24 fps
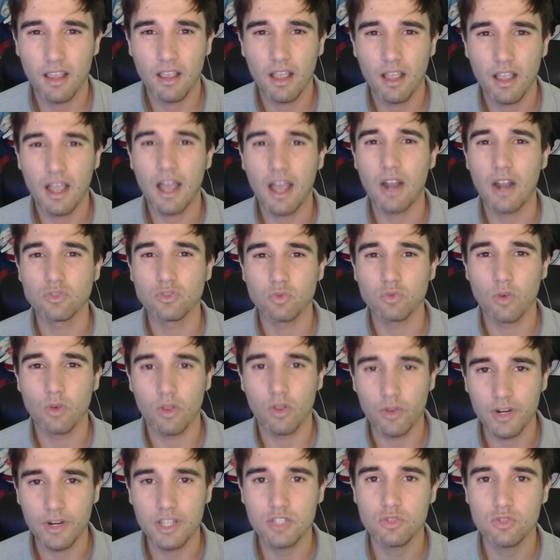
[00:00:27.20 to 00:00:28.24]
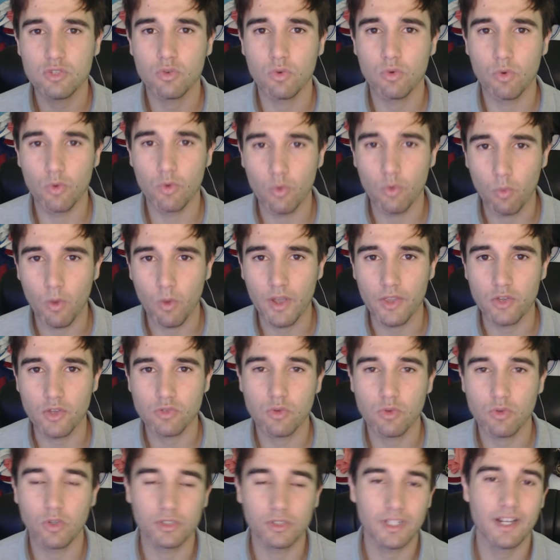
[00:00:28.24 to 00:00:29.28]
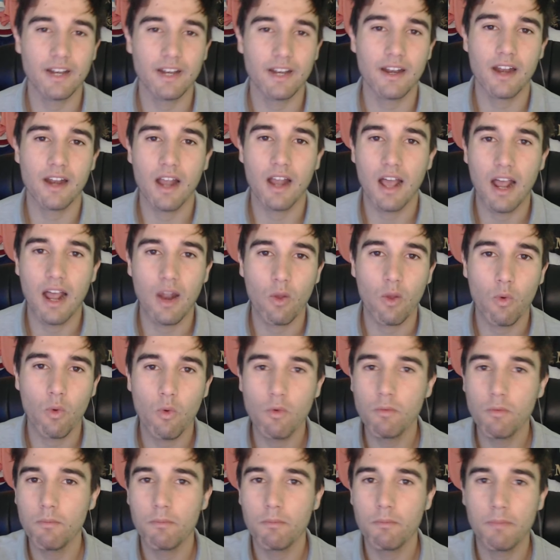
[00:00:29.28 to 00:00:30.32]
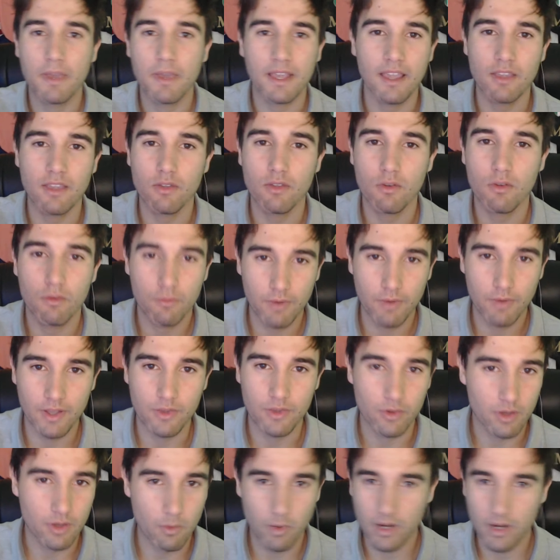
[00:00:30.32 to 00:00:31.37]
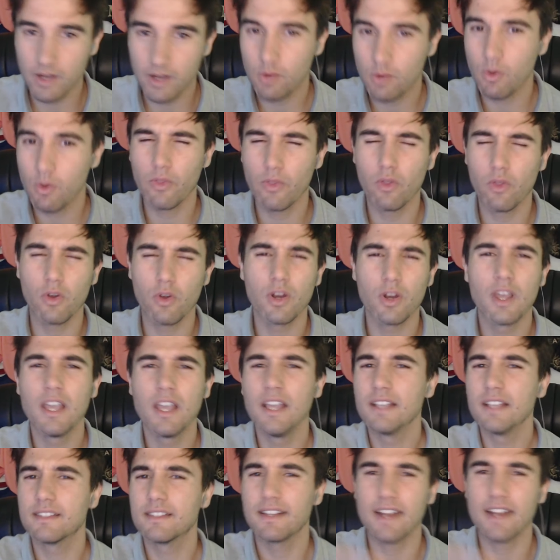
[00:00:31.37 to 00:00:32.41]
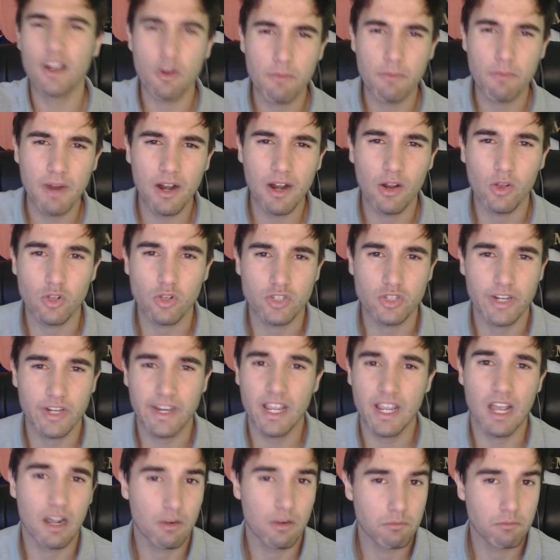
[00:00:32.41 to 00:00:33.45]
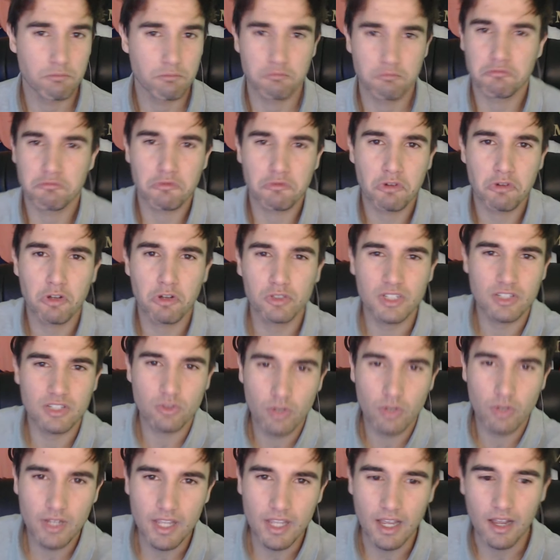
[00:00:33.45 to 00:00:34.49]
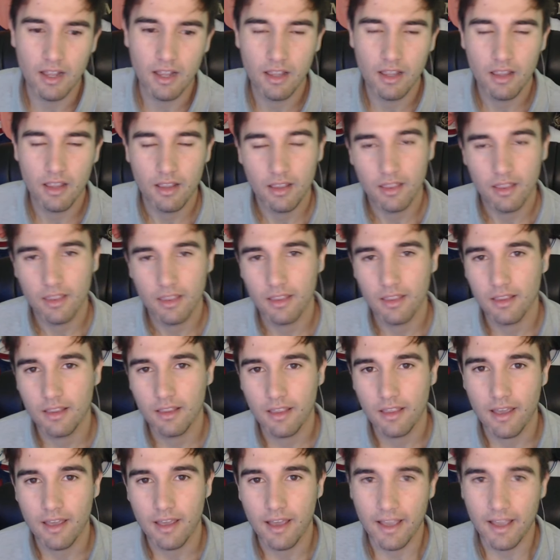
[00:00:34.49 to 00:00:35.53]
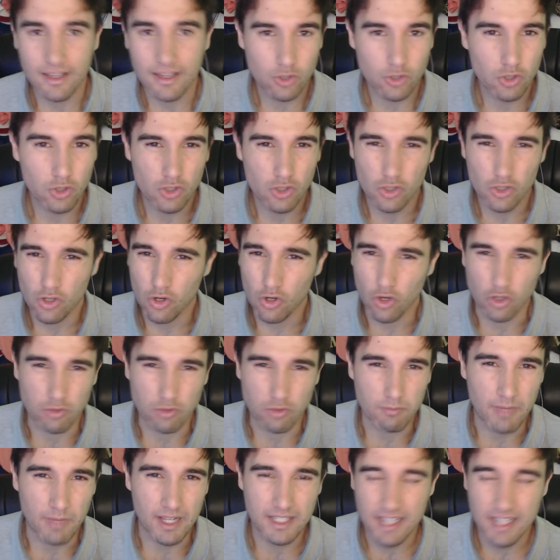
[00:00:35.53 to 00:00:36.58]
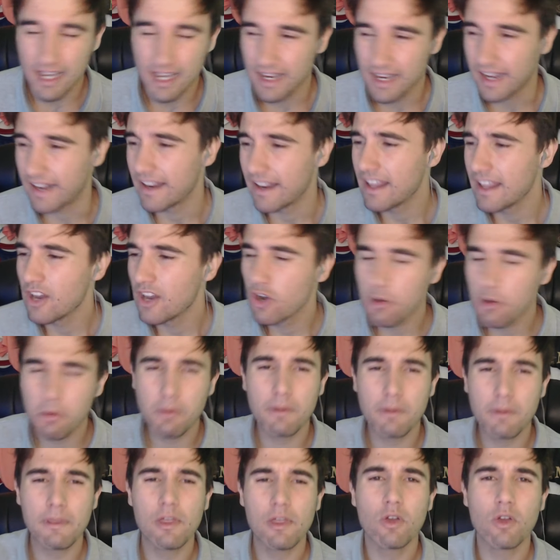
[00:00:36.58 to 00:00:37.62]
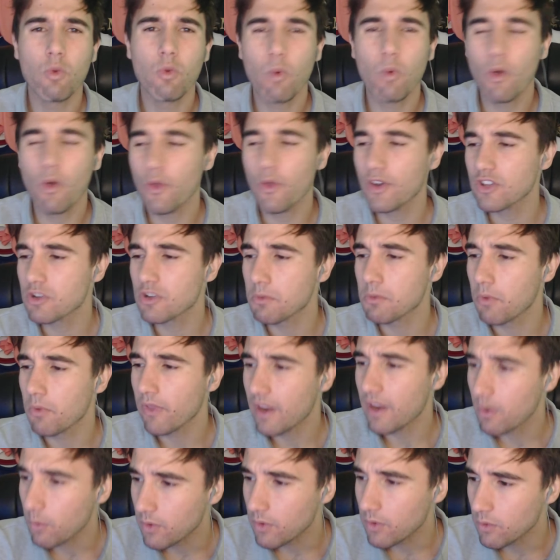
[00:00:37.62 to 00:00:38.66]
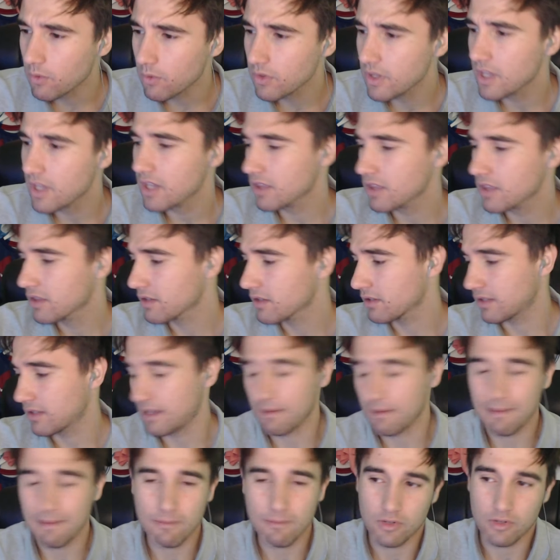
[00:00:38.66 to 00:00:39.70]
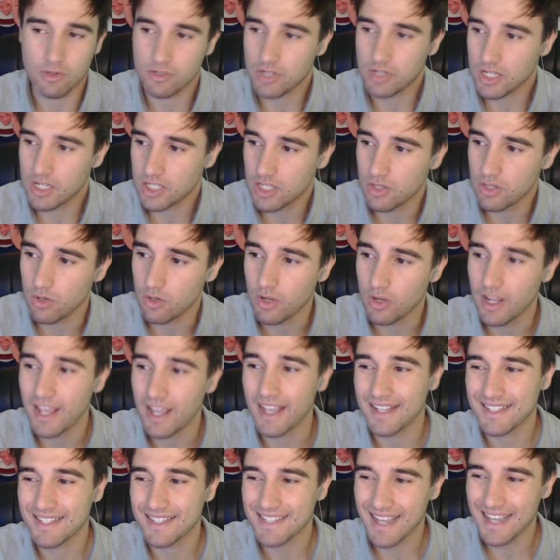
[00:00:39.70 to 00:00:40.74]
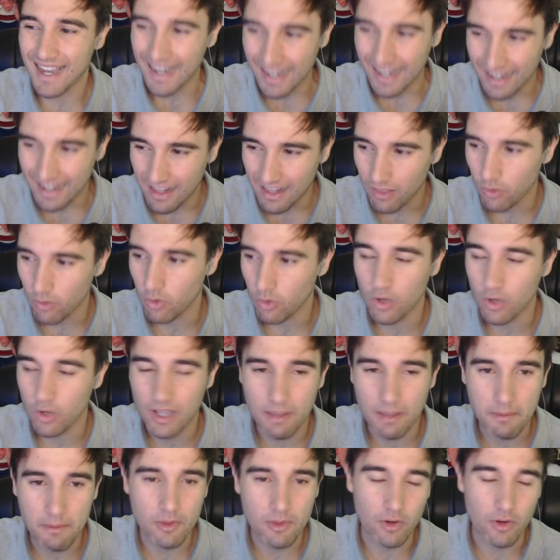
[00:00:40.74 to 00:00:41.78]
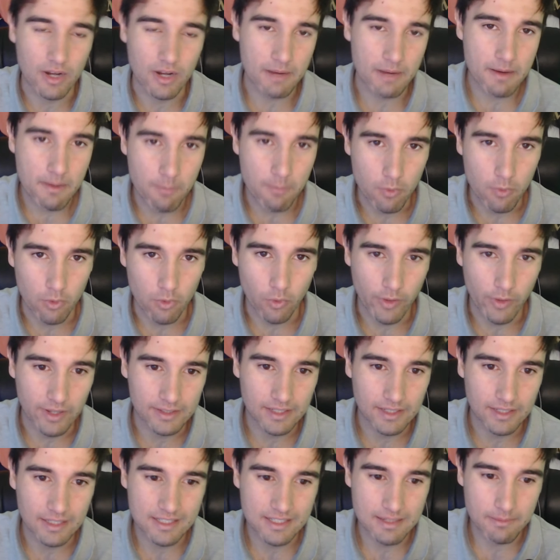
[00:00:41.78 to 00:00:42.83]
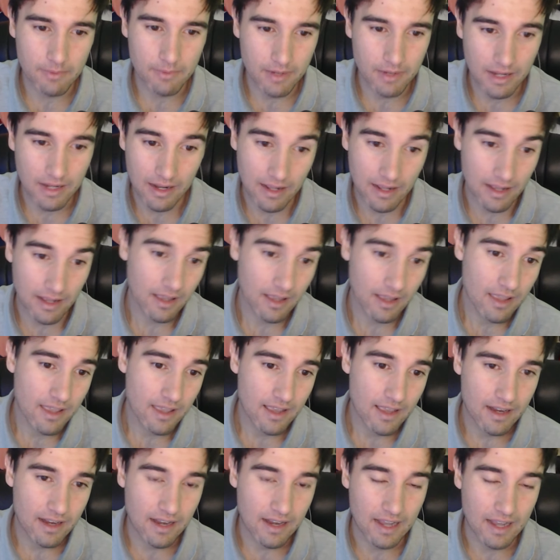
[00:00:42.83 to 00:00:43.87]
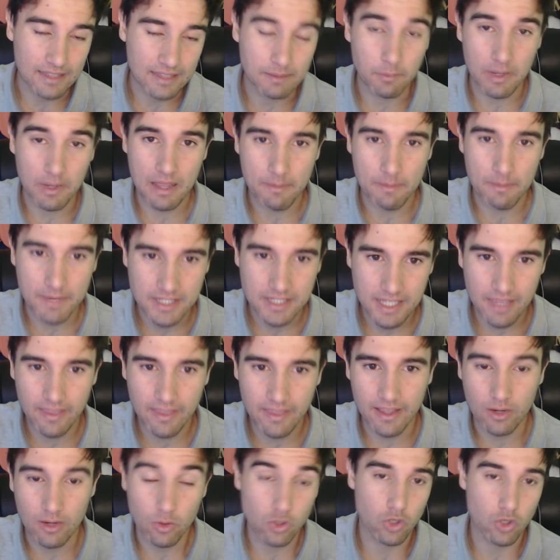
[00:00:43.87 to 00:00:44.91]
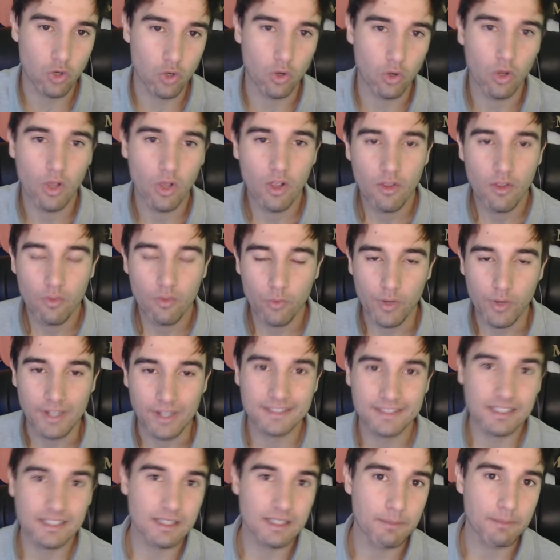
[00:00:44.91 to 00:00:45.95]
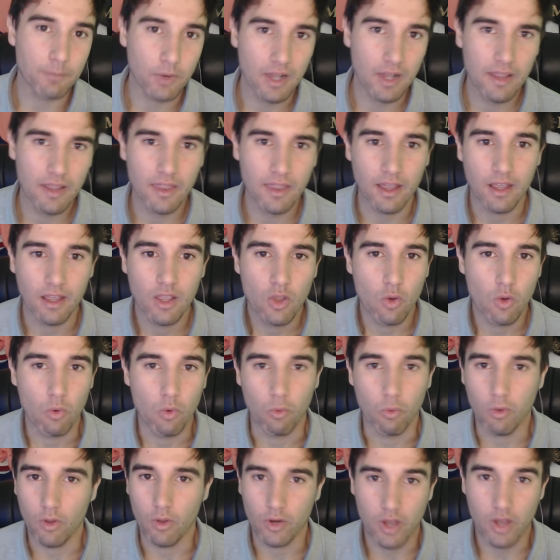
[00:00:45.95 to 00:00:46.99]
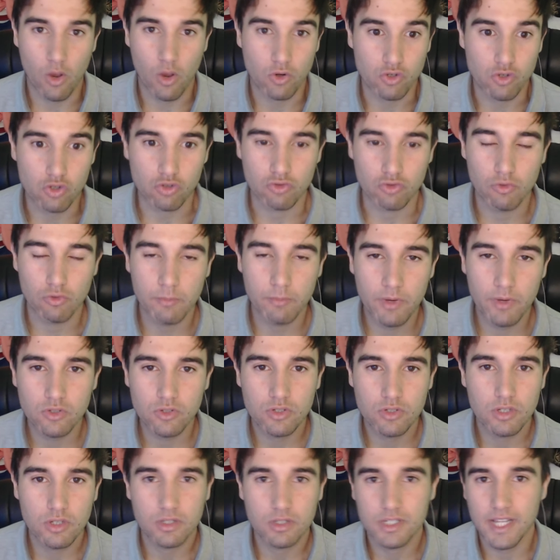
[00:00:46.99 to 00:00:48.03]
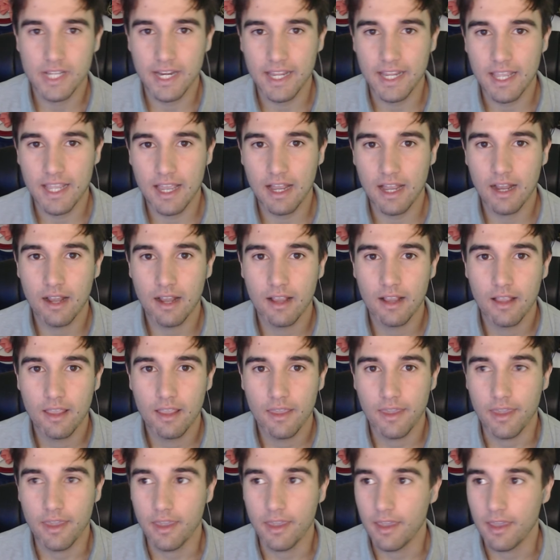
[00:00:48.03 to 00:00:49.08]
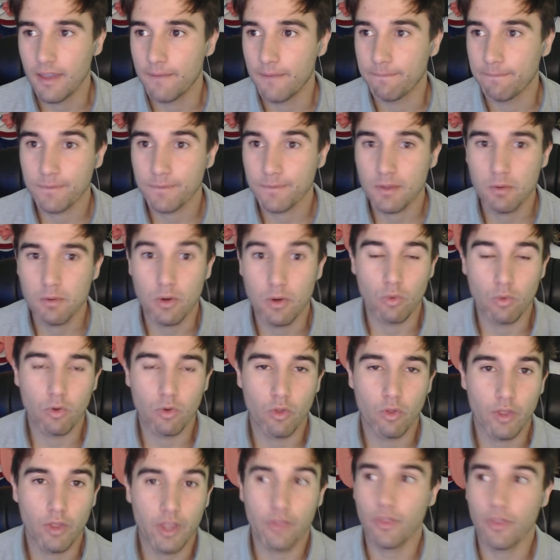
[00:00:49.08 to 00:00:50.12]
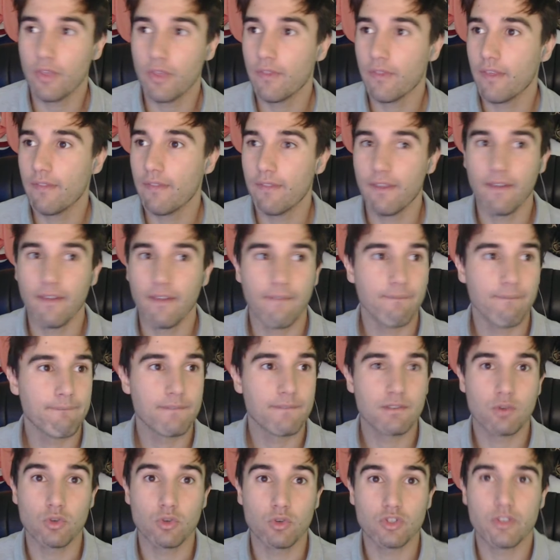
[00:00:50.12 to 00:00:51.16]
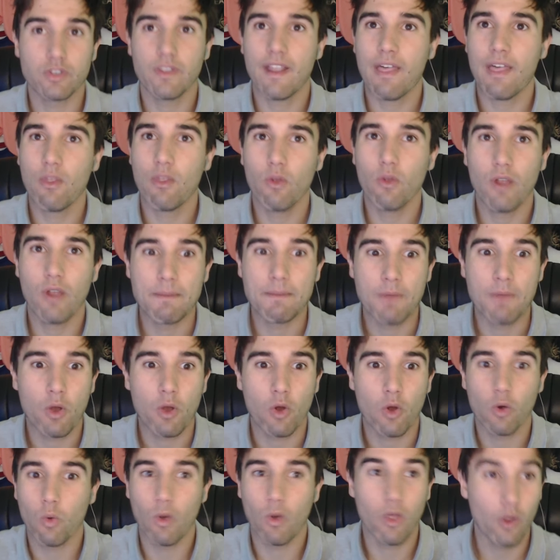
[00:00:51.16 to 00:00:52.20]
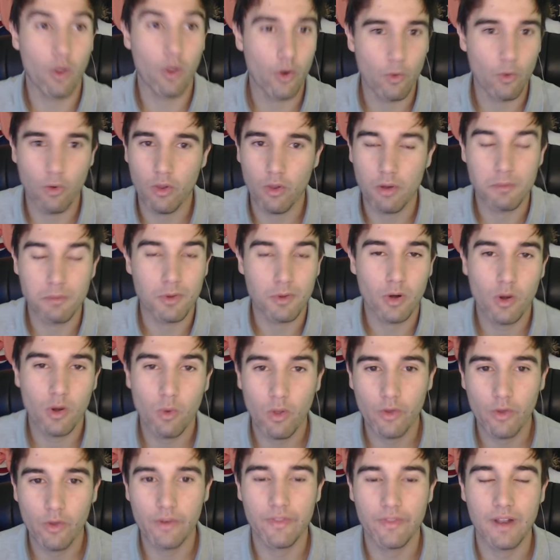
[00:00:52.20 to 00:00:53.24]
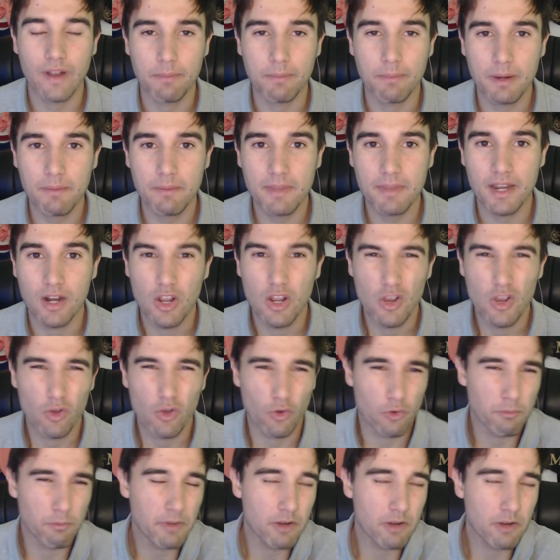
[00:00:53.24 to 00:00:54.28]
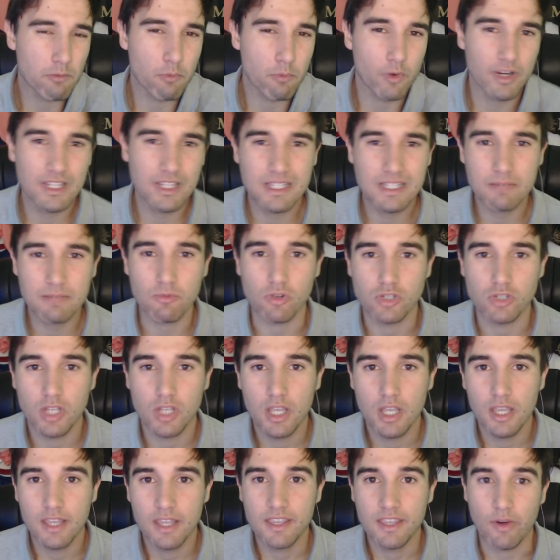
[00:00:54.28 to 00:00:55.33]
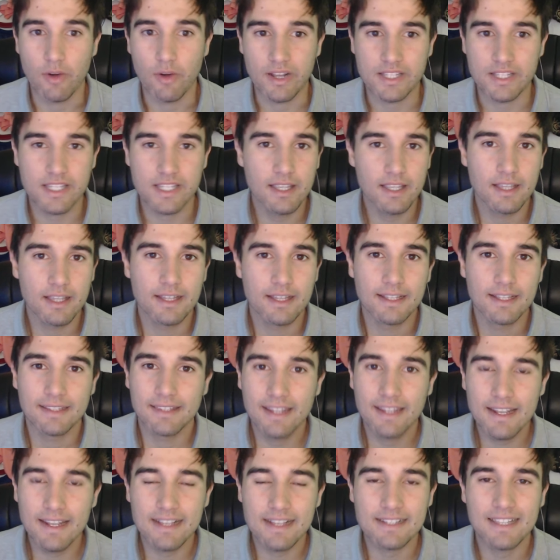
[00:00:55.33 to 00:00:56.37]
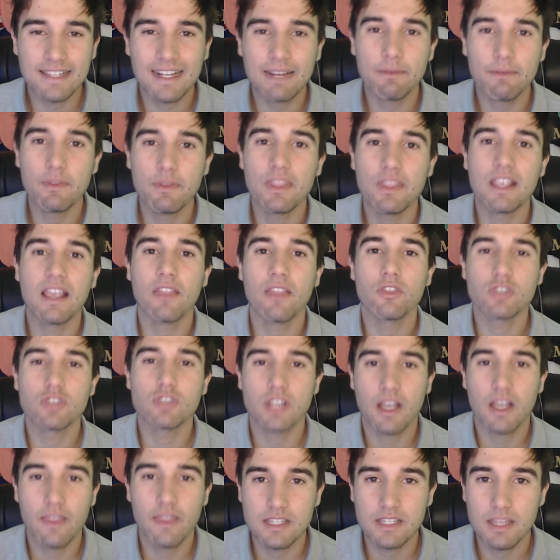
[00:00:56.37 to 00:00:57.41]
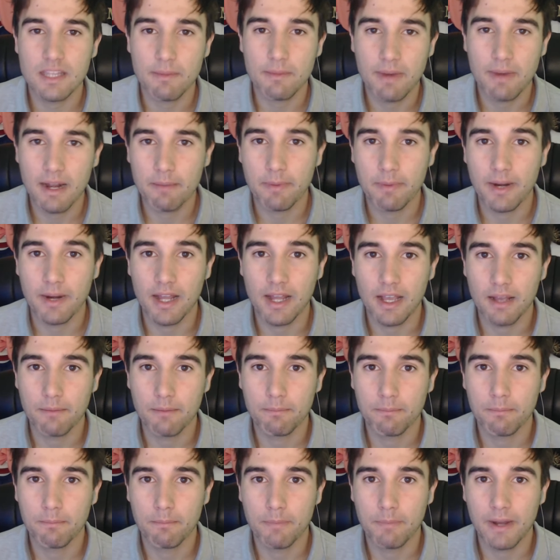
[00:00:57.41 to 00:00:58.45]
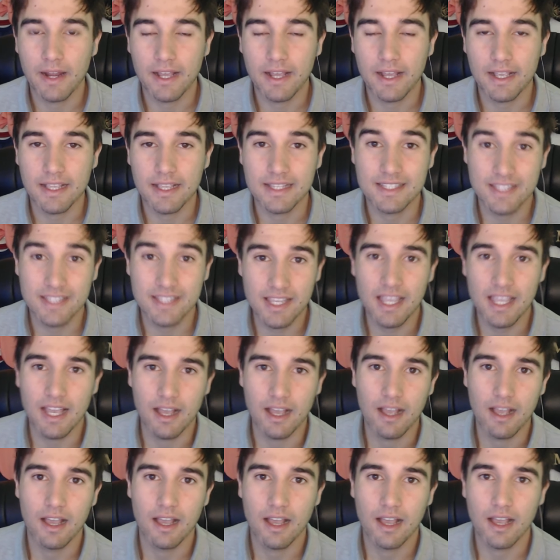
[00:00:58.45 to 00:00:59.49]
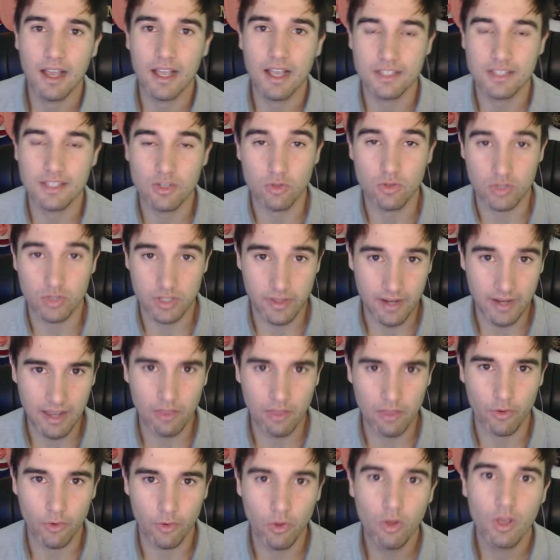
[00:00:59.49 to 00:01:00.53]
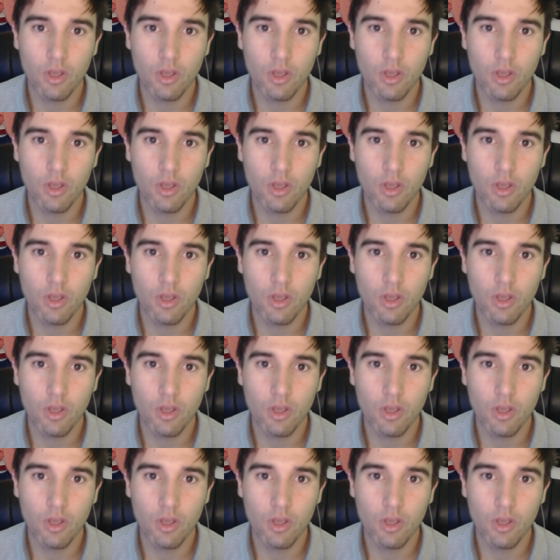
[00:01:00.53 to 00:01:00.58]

a los jugadores uruguayos cuando tienen algún pequeño fallo. Que cualquier jugador sería normal o sería otra historia. A estos los machacan. Lo he vivido con jugadores como Darwin Núñez, que vamos, ha sido exagerado lo que ha vivido en Liverpool durante la, temporada pasada, incluso durante esta temporada. Un jugador que con sus números sería eh, bueno, uno de, de, considerado el mejor jugador, uno de los mejores jugadores de la Premier, con números buenísimos. Y aún así tiene que estar reivindicándose cada semana para, para que sea así considerado, ¿no?